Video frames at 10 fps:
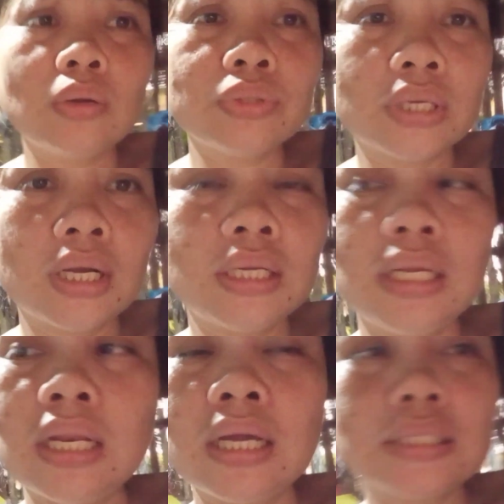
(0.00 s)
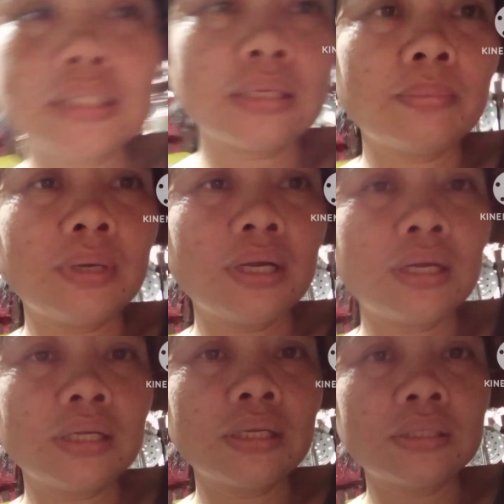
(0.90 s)
daw sa kanila sa
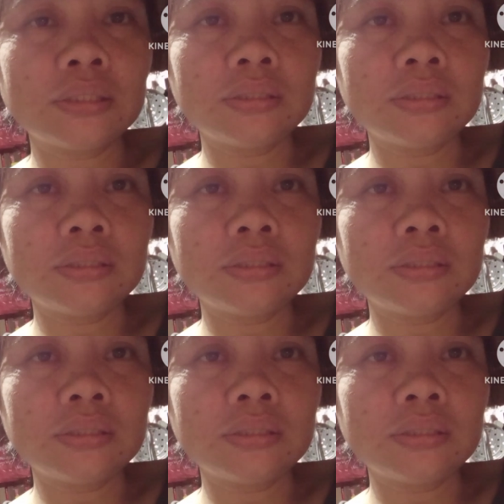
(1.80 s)
mga